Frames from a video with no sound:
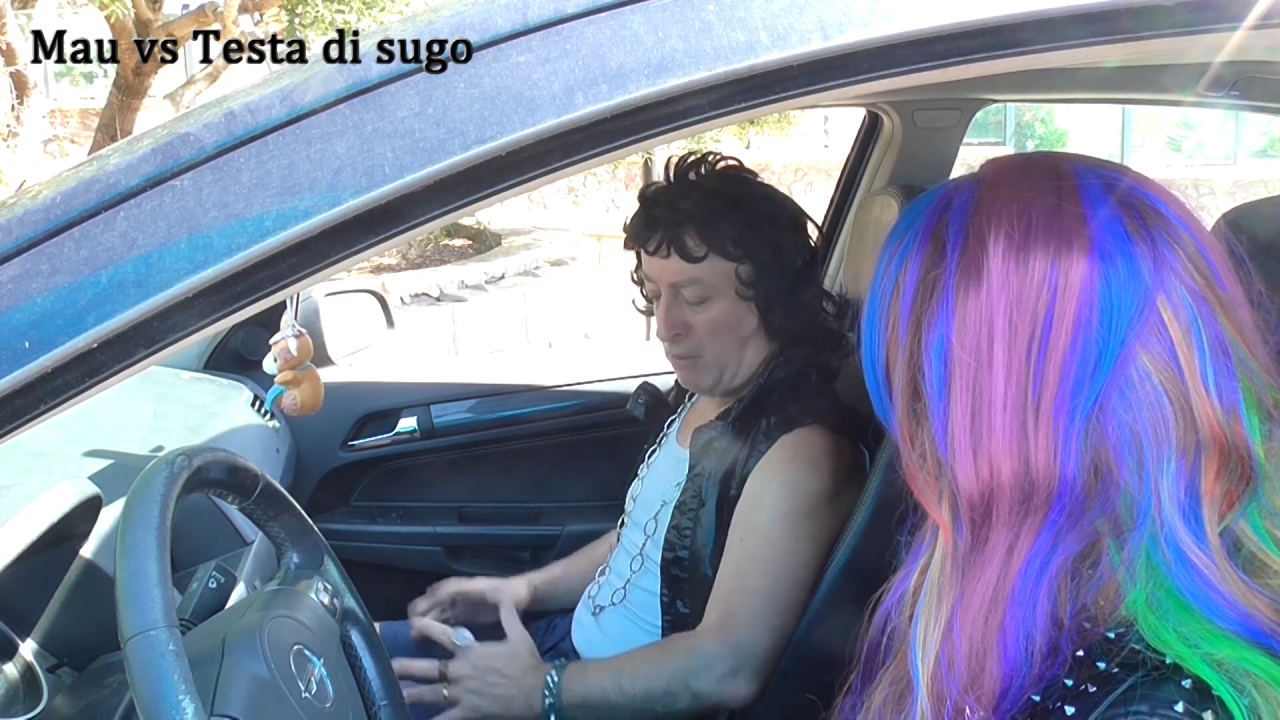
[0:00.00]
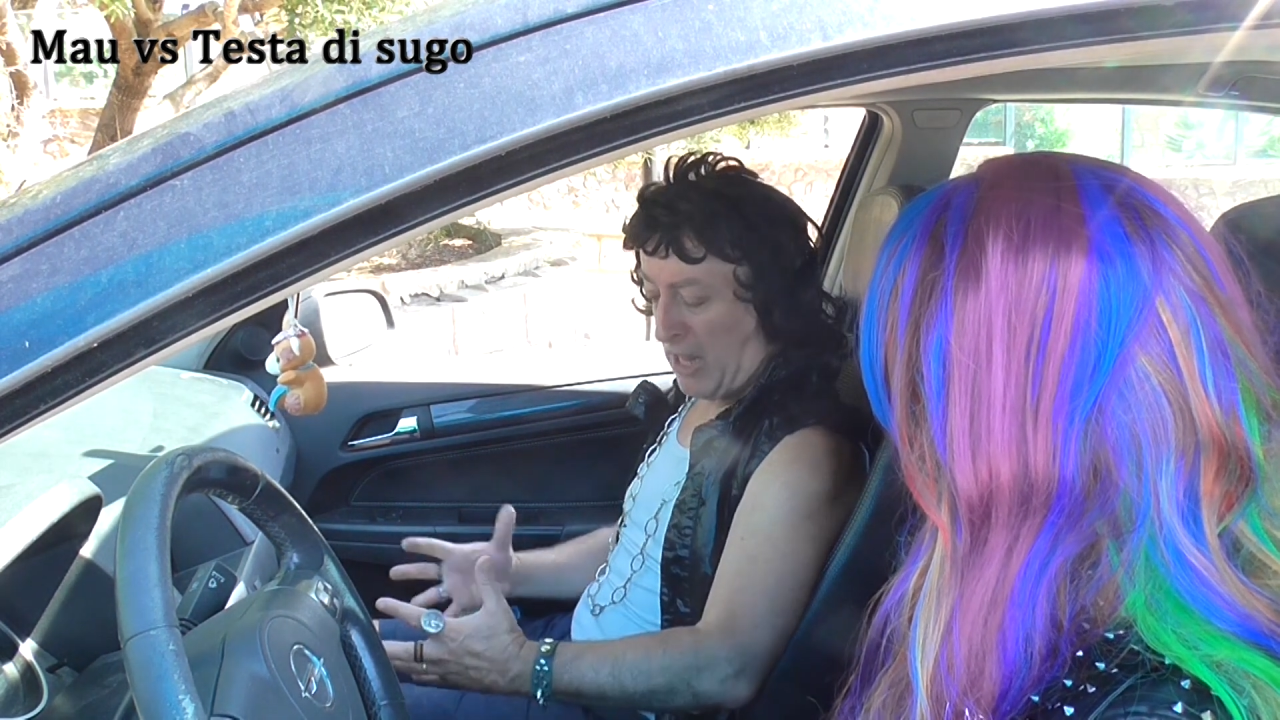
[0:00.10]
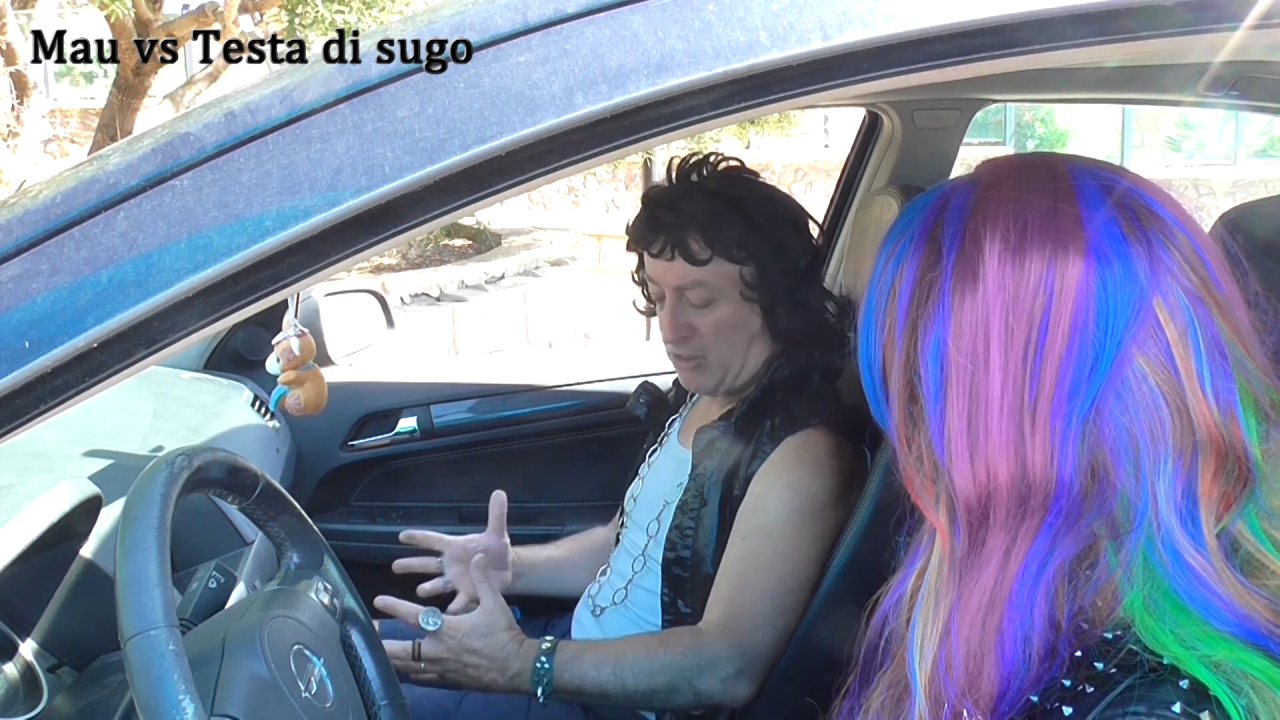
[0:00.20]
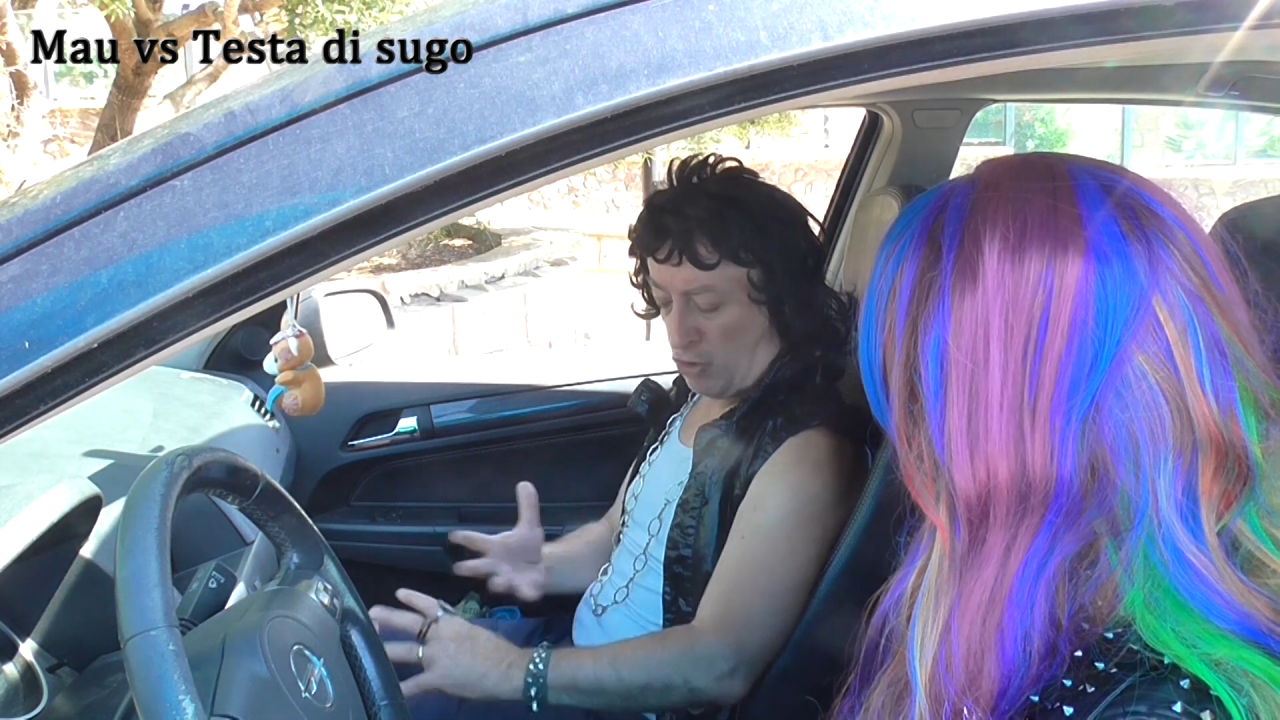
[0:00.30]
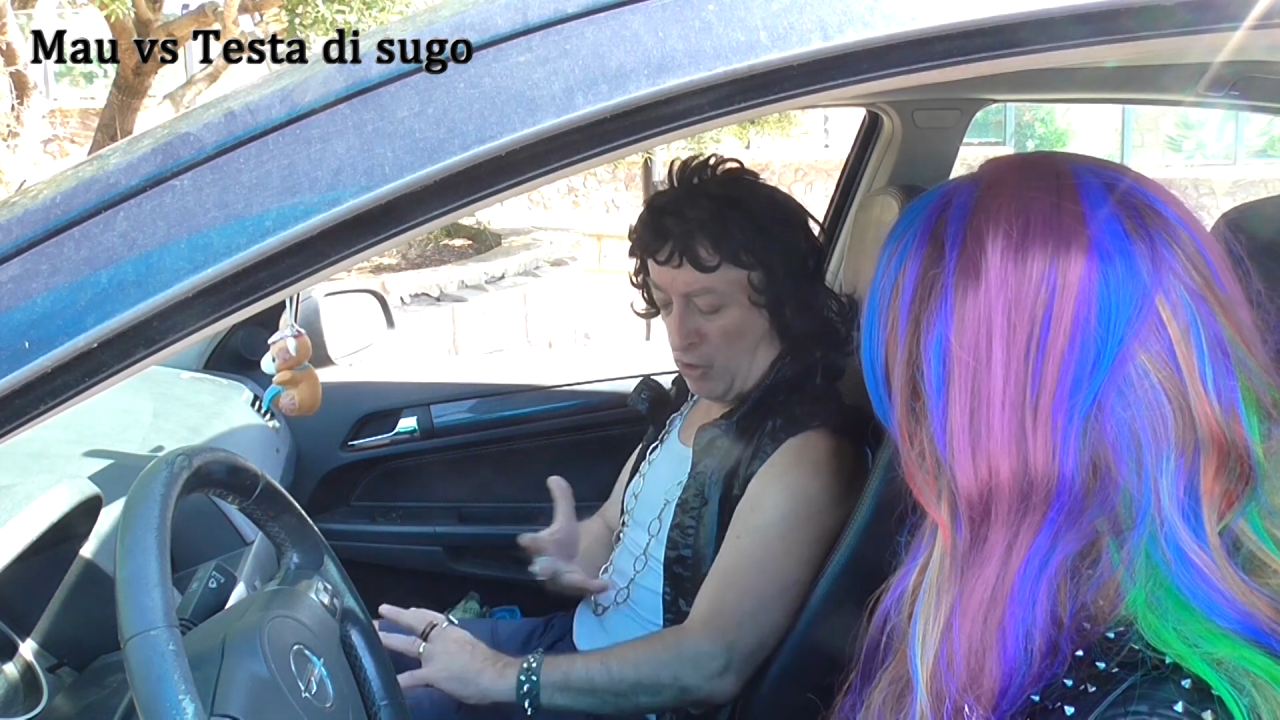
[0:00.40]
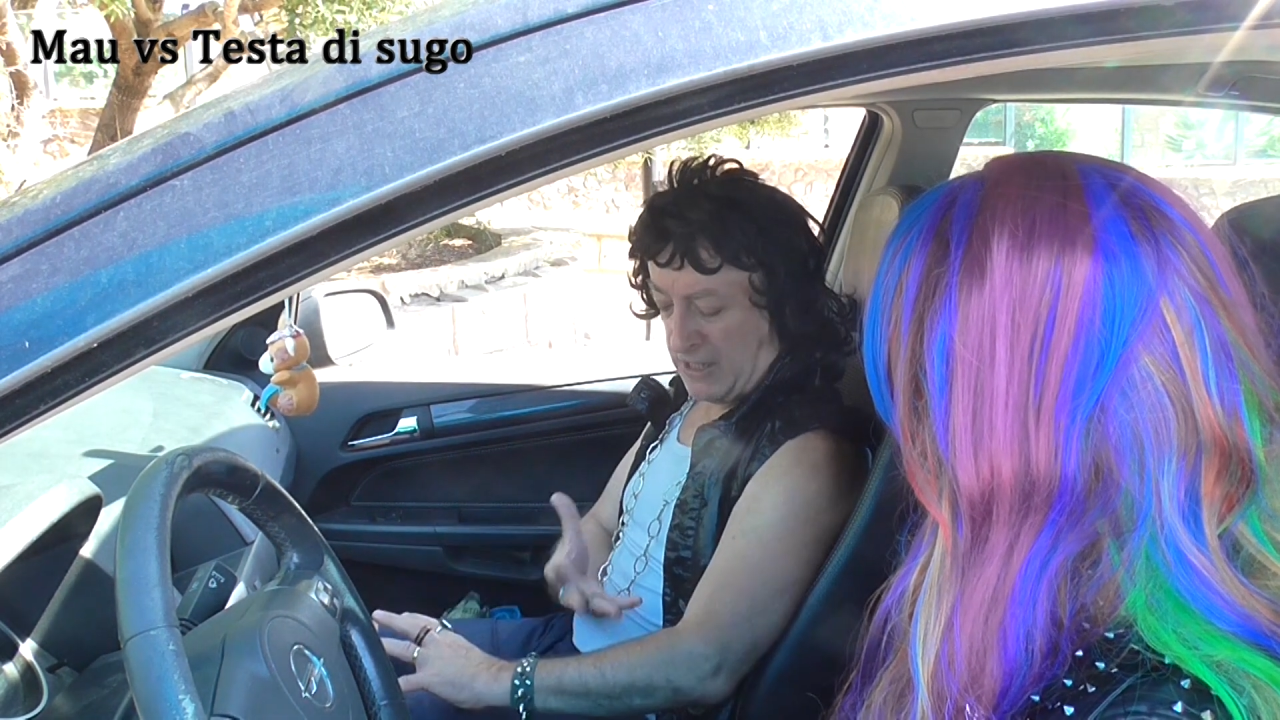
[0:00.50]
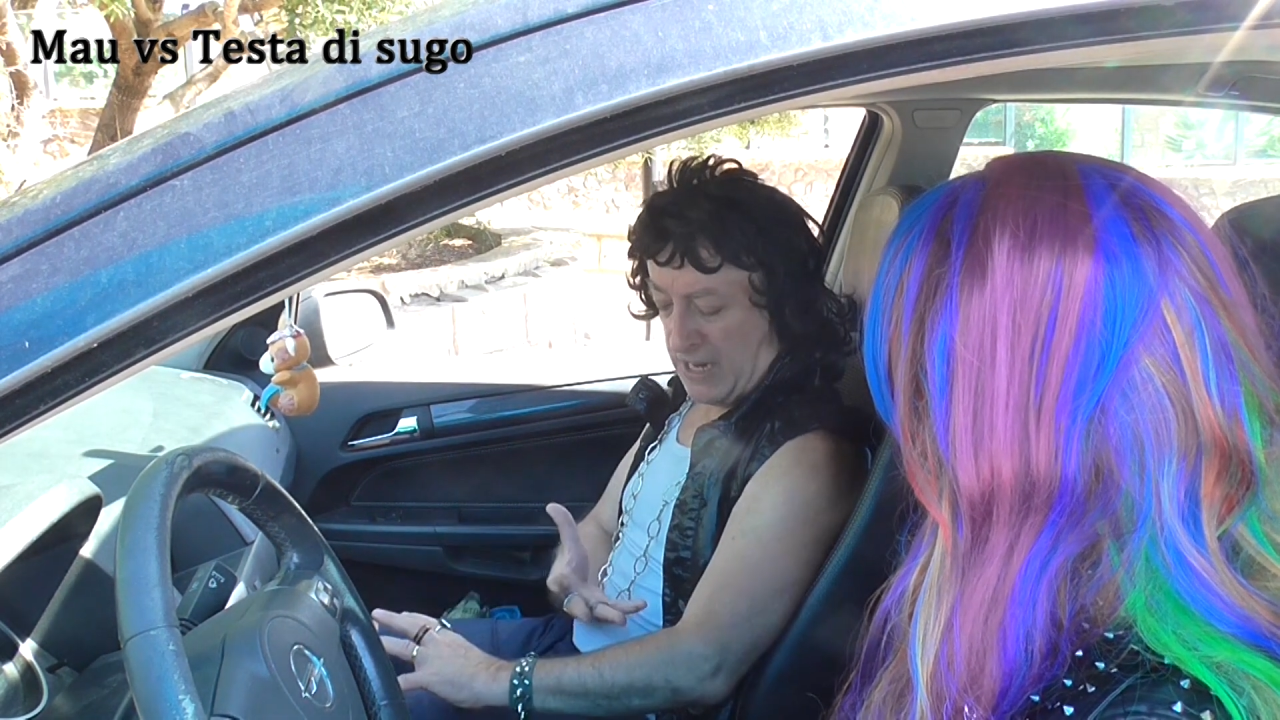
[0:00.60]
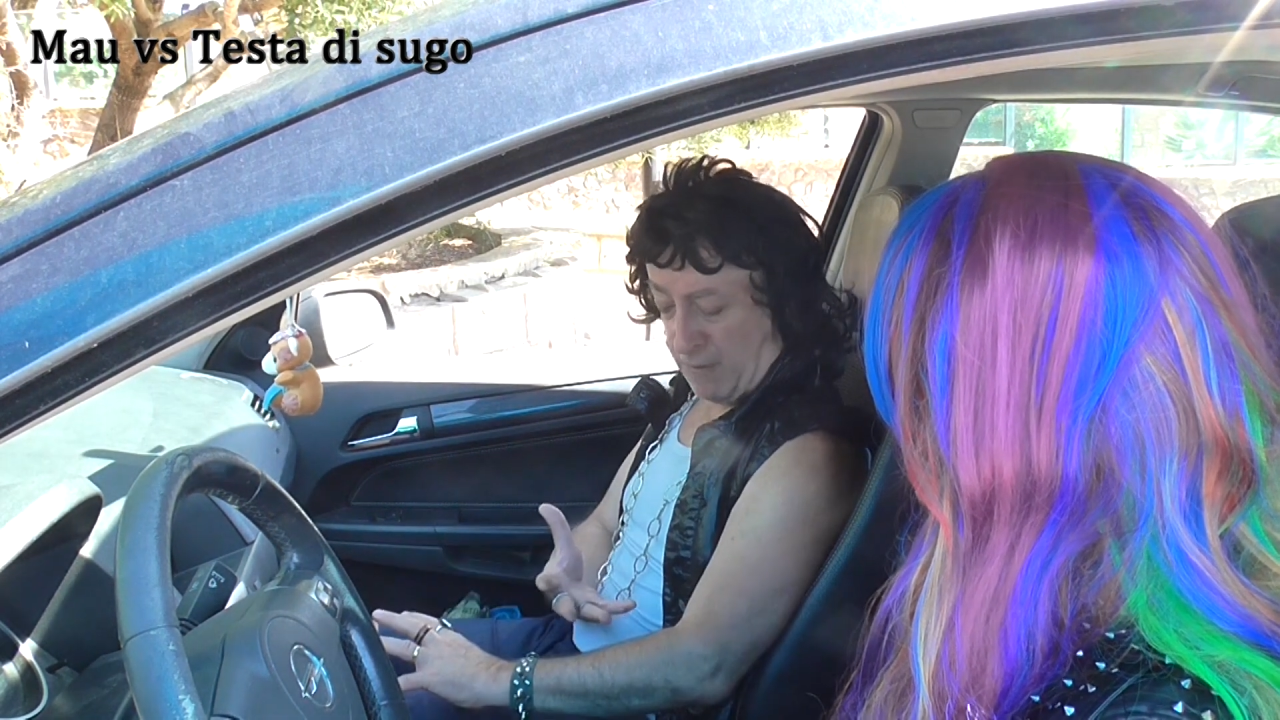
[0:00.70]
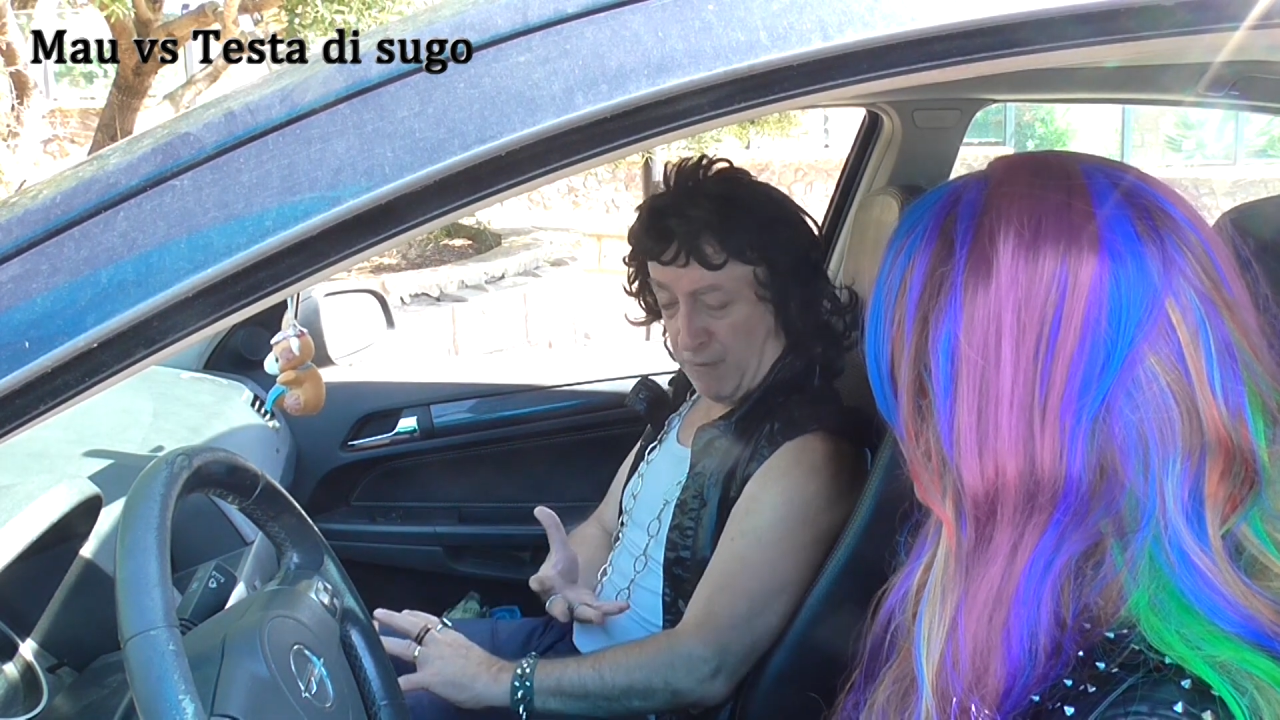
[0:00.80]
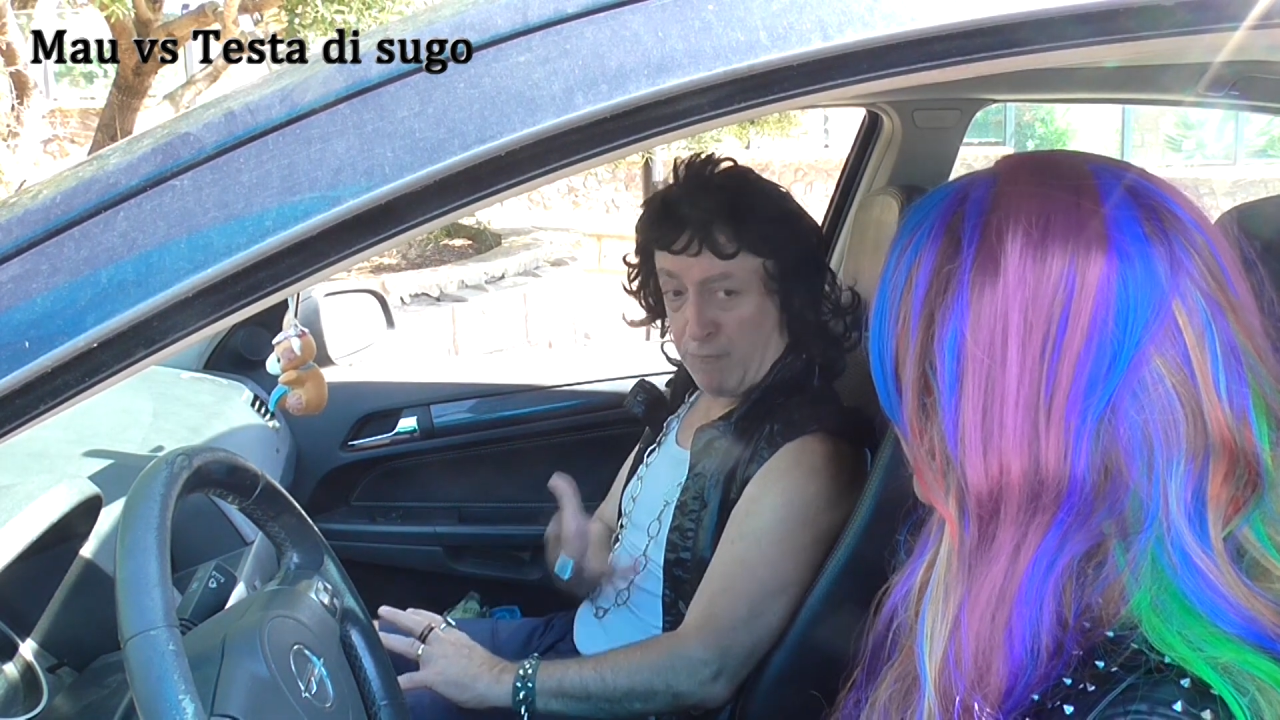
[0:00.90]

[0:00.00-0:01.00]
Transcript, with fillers: Là ho i nervi